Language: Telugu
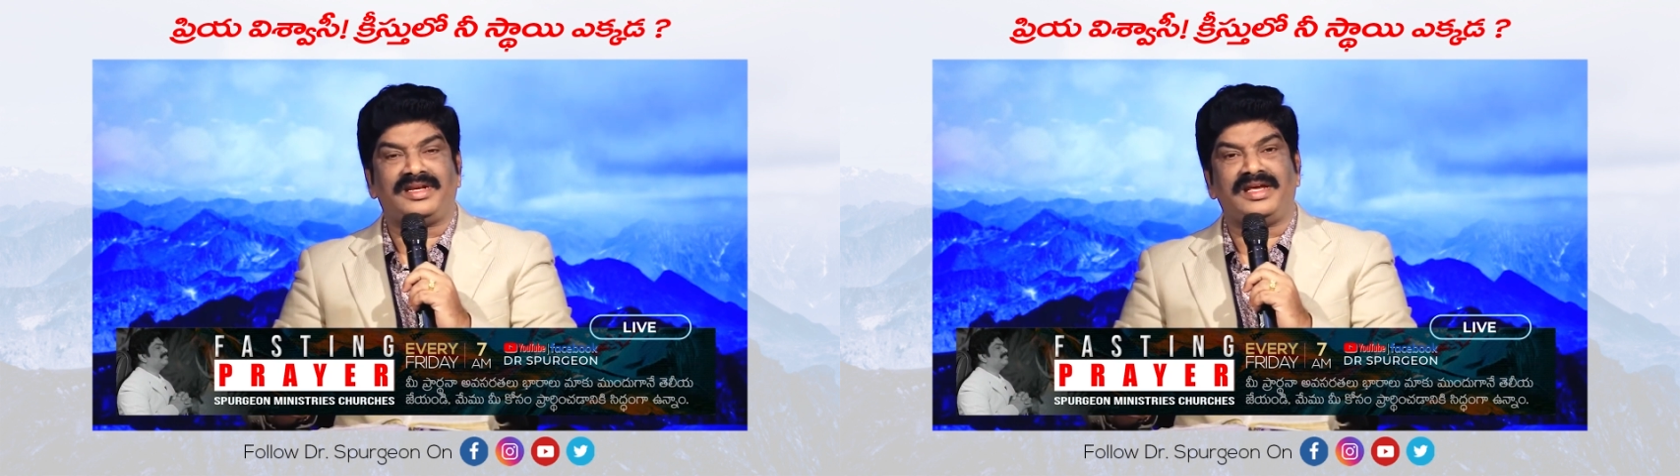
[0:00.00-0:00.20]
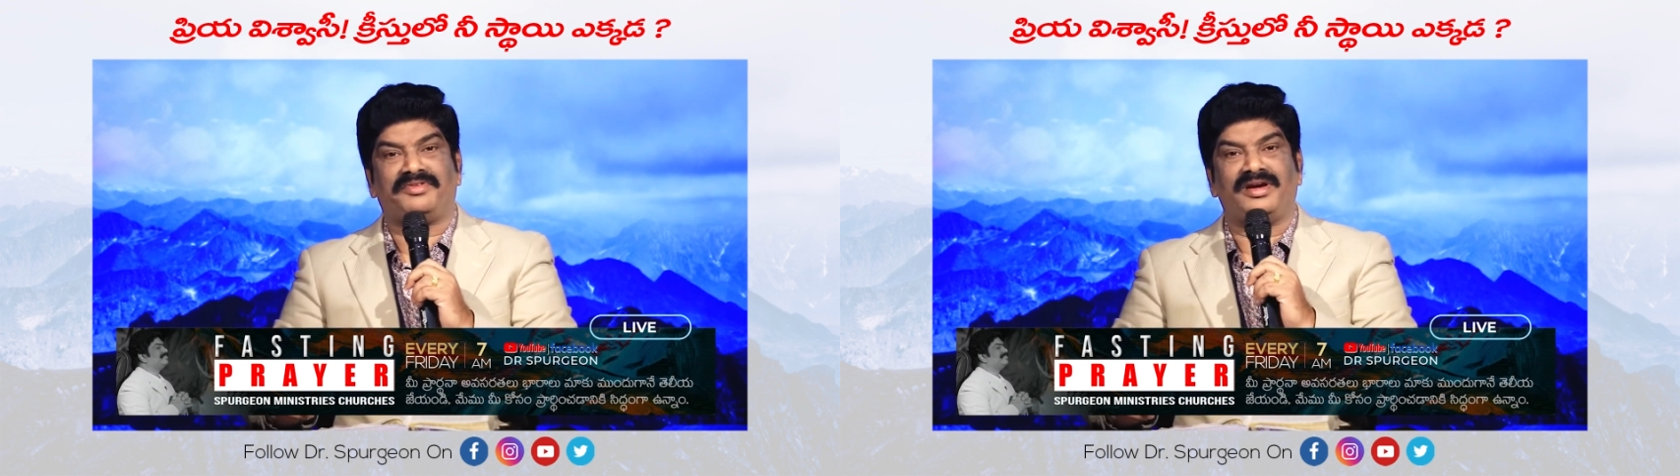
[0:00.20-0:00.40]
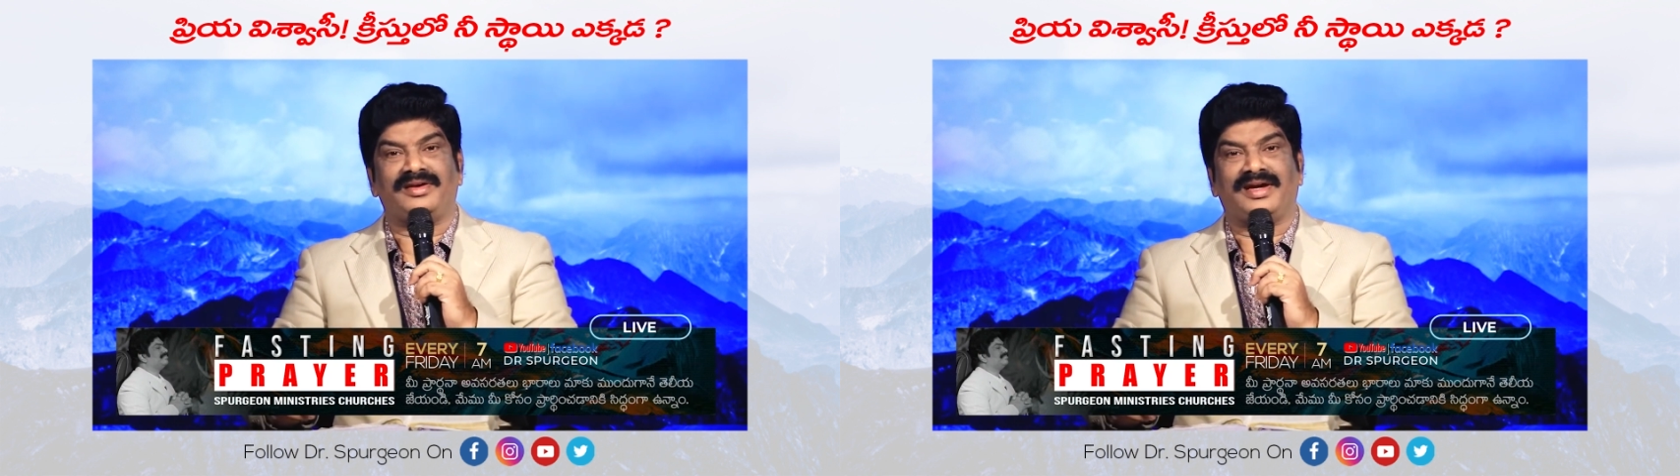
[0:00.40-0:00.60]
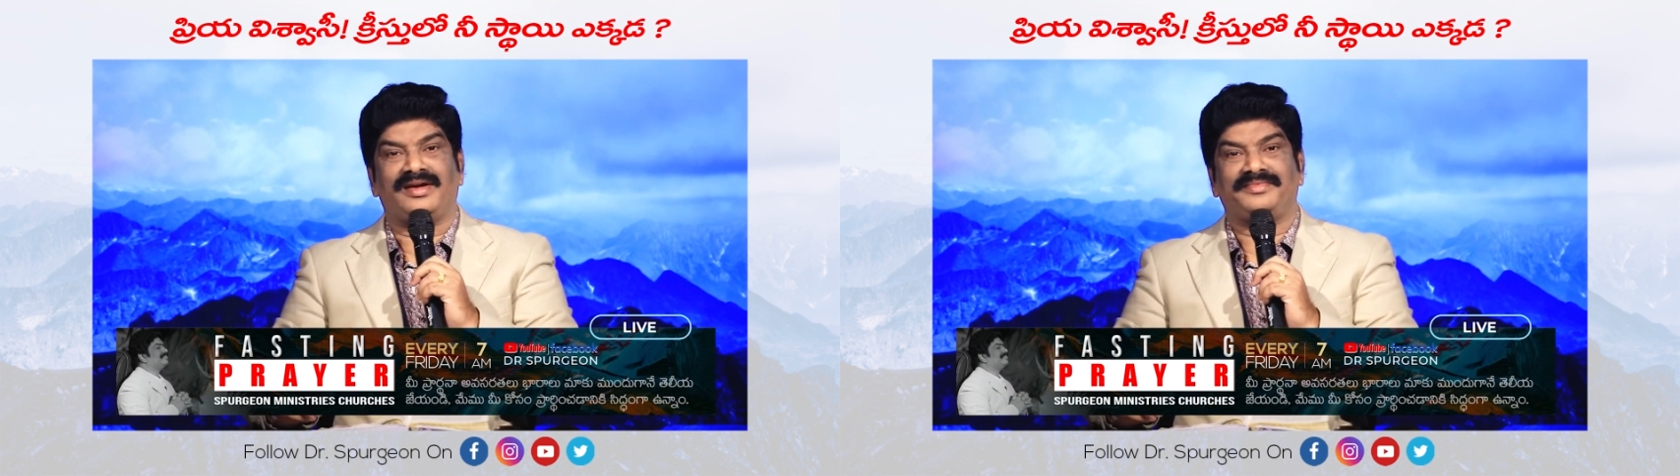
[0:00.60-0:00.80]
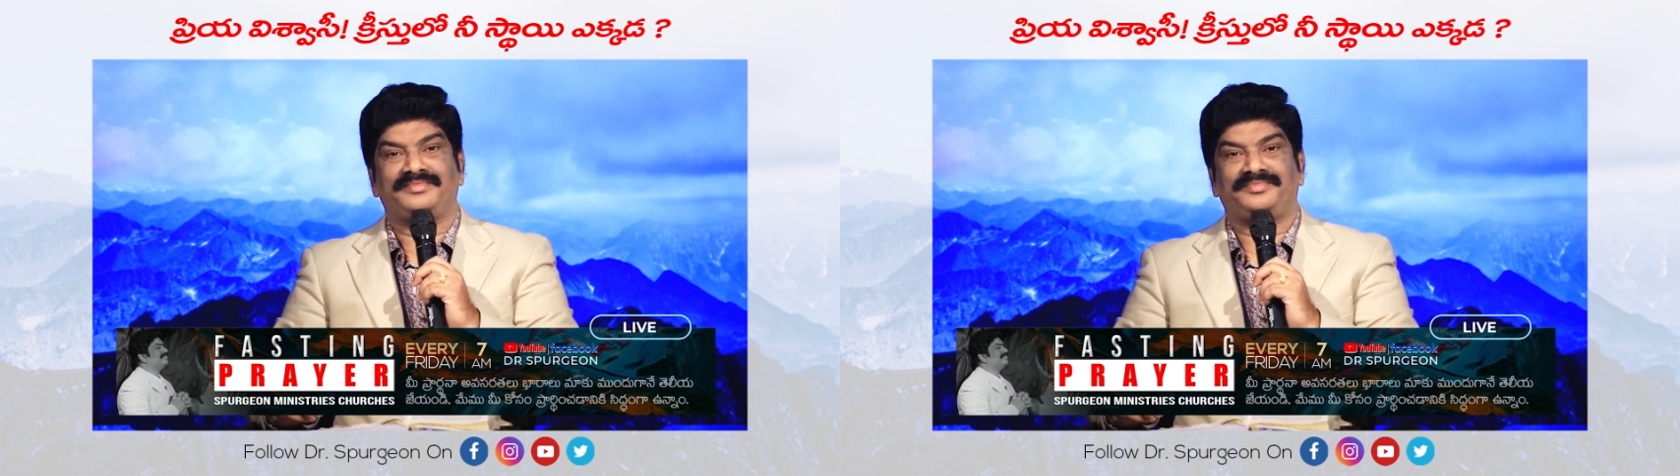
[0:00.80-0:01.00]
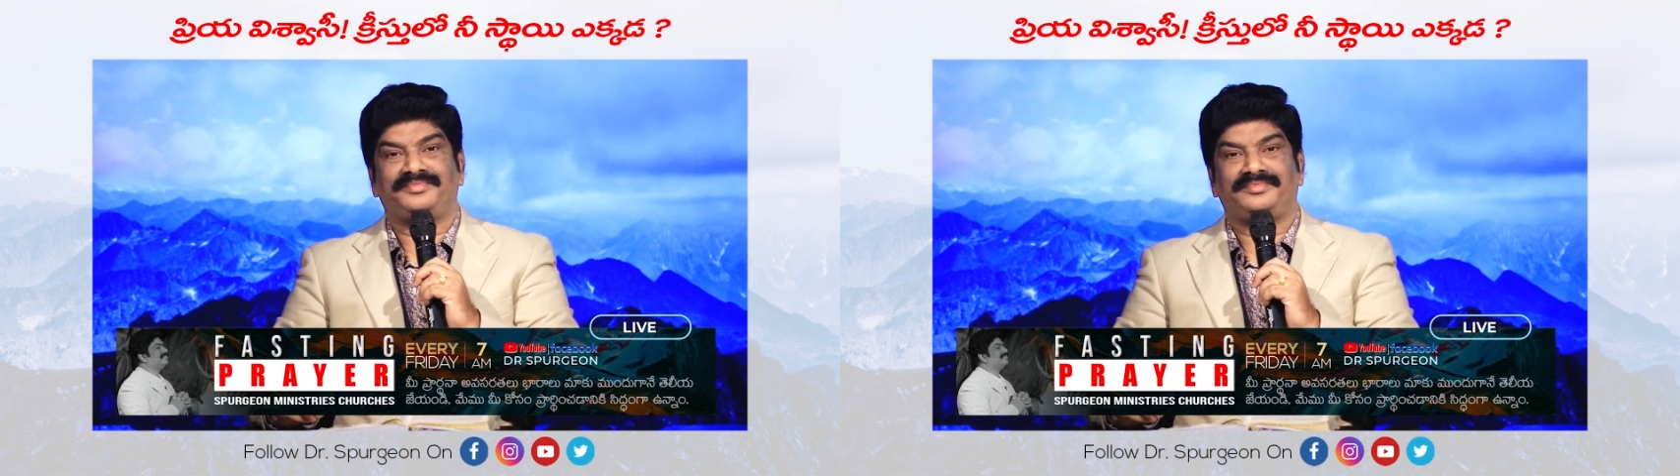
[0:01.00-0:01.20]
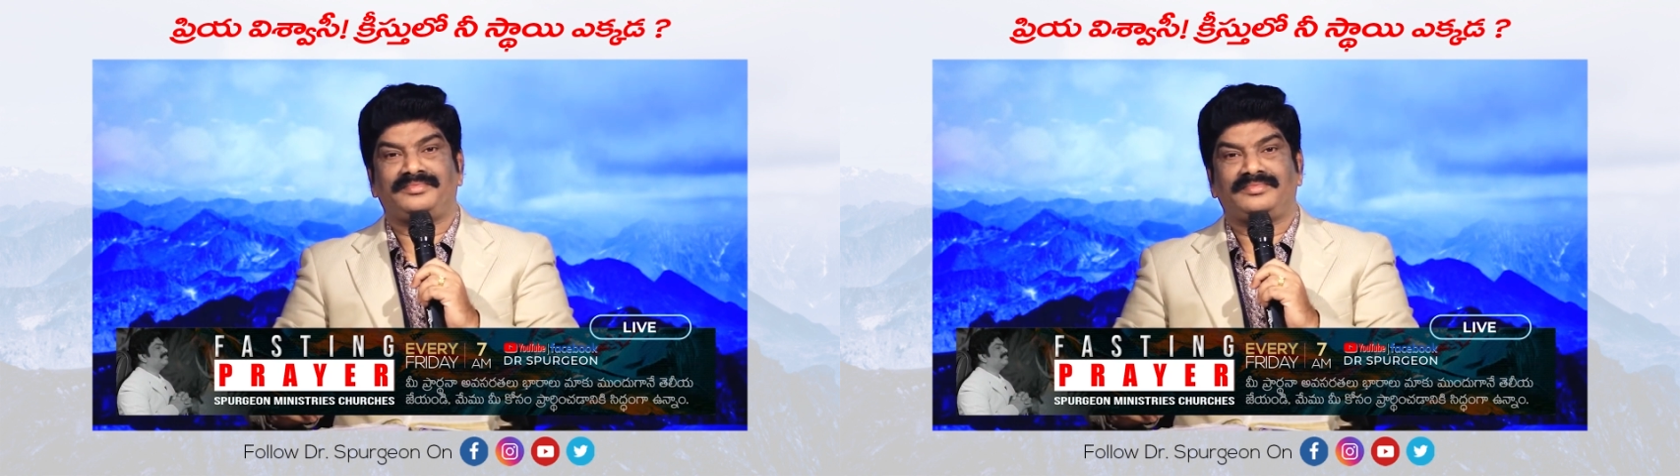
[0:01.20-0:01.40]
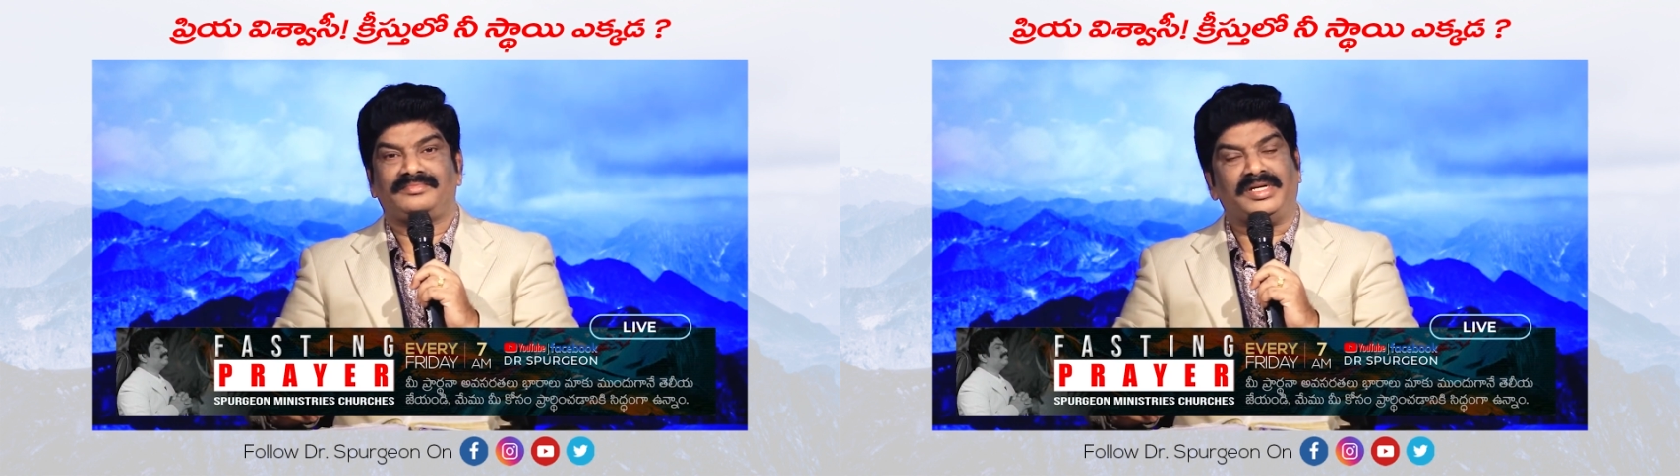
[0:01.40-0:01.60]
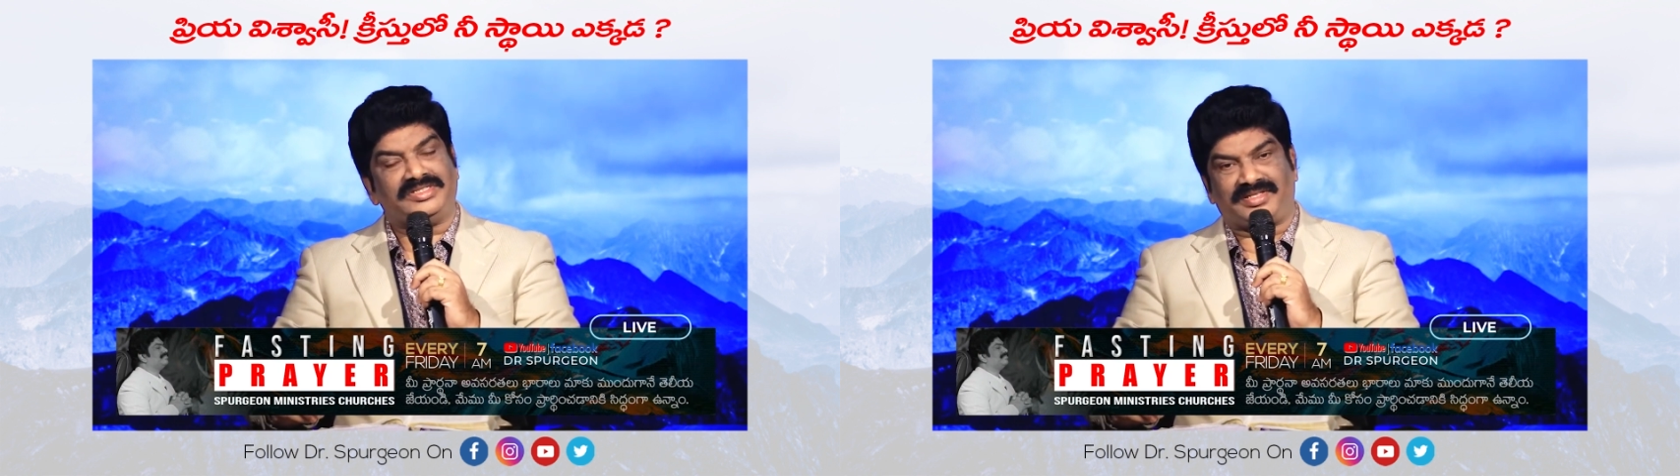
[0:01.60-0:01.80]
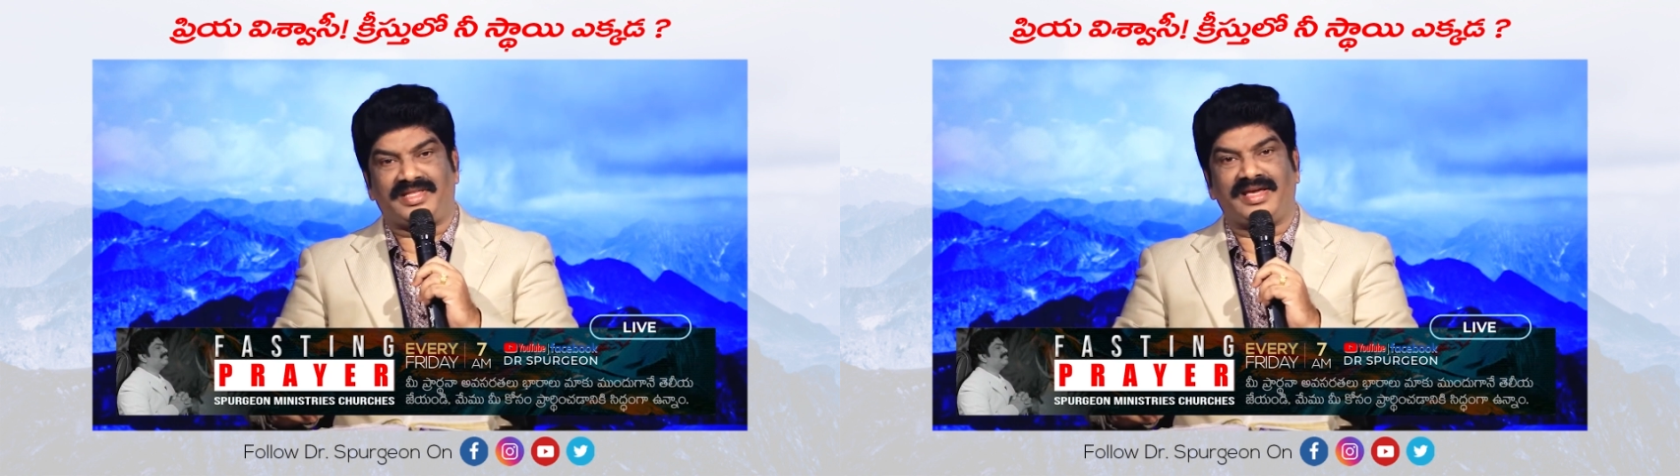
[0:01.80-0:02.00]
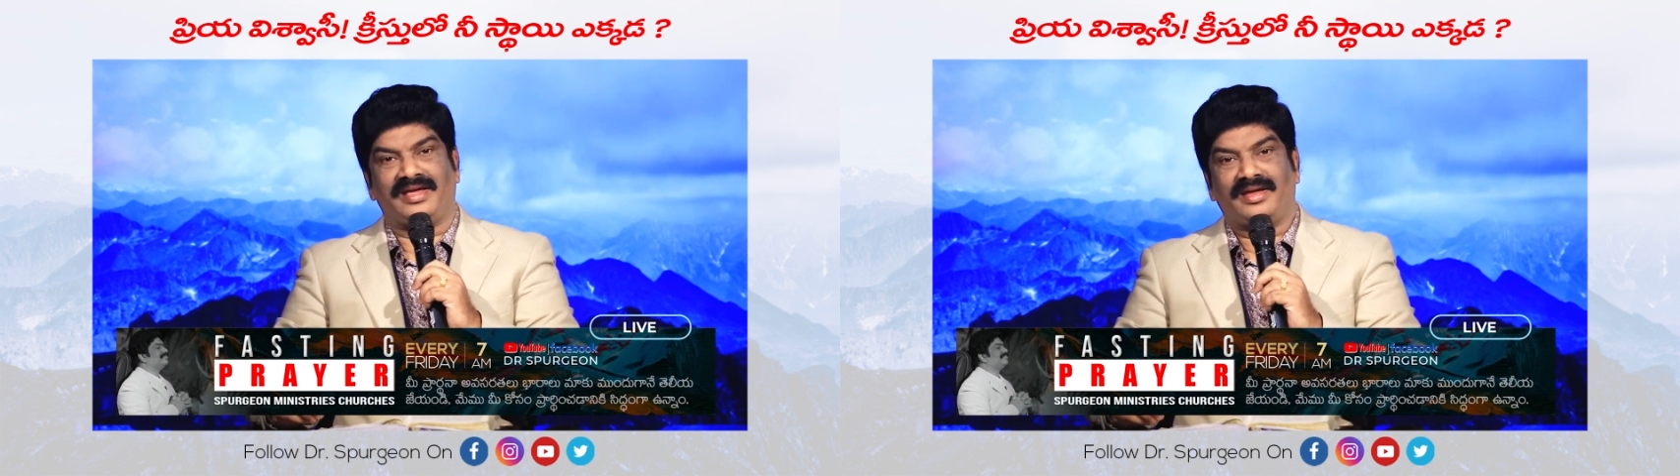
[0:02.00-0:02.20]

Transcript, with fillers: తినేవాళ్ళు మంచిదే